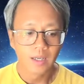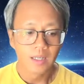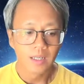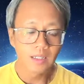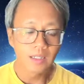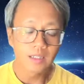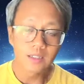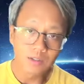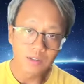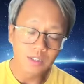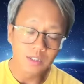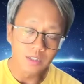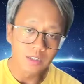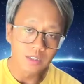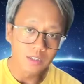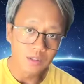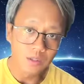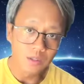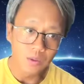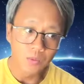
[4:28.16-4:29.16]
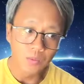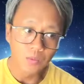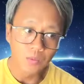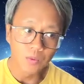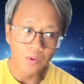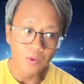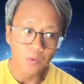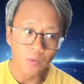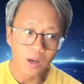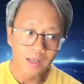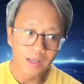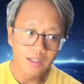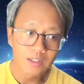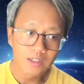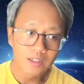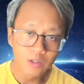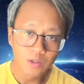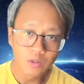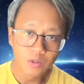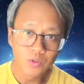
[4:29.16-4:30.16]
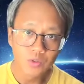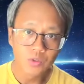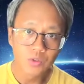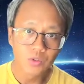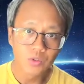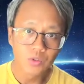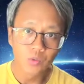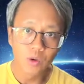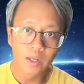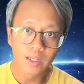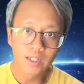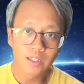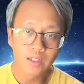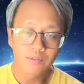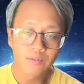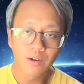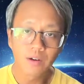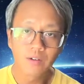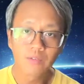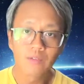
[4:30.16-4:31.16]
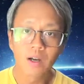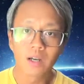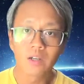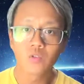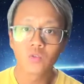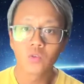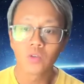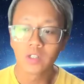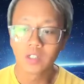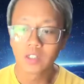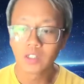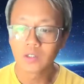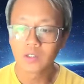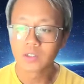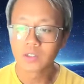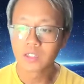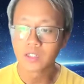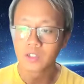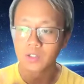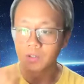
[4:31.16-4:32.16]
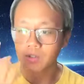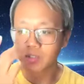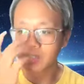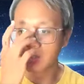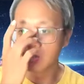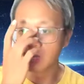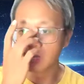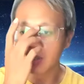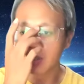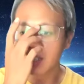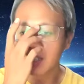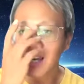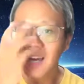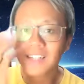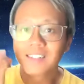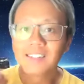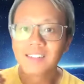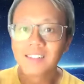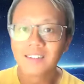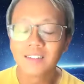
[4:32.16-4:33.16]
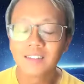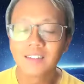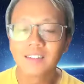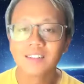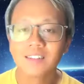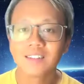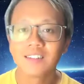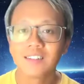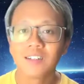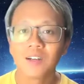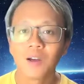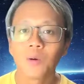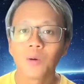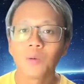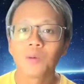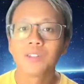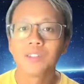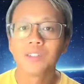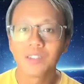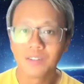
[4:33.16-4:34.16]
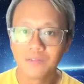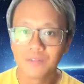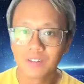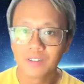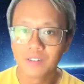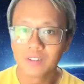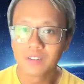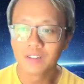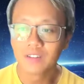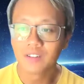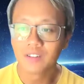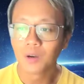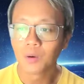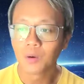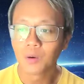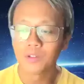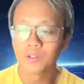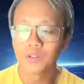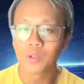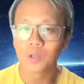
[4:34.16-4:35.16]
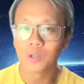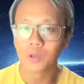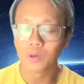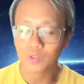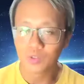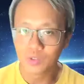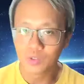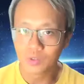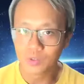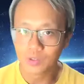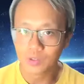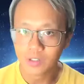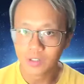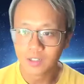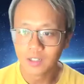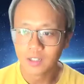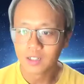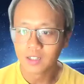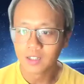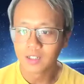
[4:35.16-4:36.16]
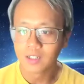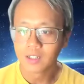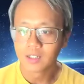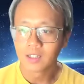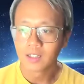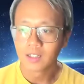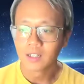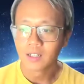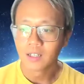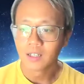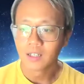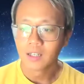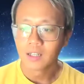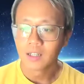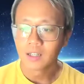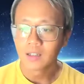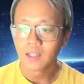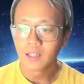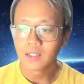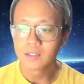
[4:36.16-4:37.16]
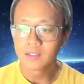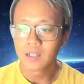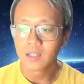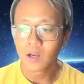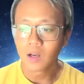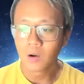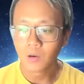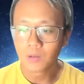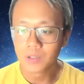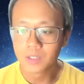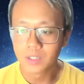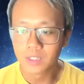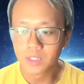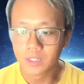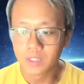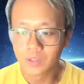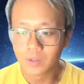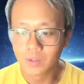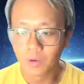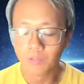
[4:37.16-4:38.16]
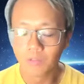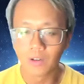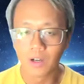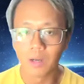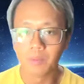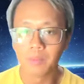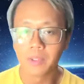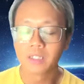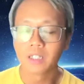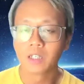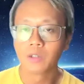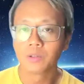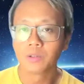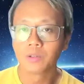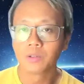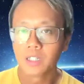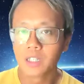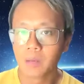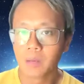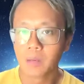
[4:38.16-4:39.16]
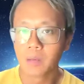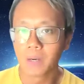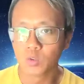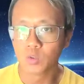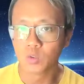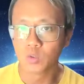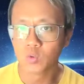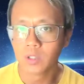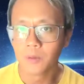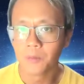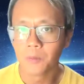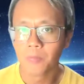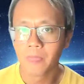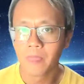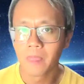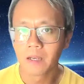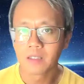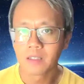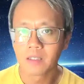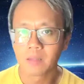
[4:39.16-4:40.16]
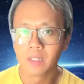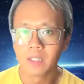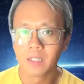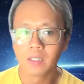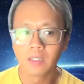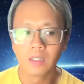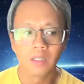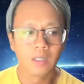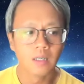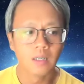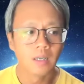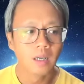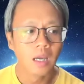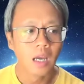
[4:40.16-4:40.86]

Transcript: 在早期的时候，我玩那些工具、玩那些方法、学那些东西的时候，其实我是开心的，我是兴奋的，我是觉得有趣的。但是在后期的时候，我反而被这些东西给绑住了。什么意思呢？